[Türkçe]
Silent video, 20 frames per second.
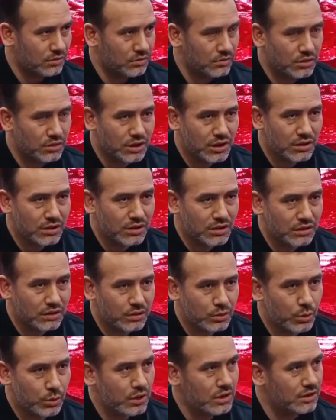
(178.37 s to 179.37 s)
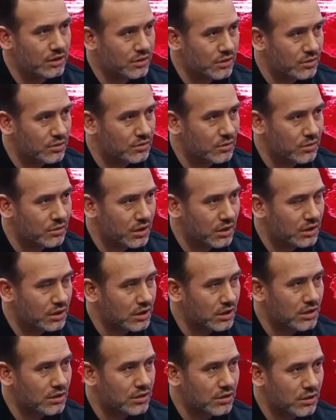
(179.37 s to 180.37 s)
dünyada Kuveyt'ten sonra
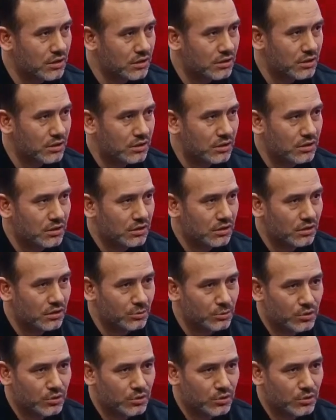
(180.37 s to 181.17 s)
ikinci e,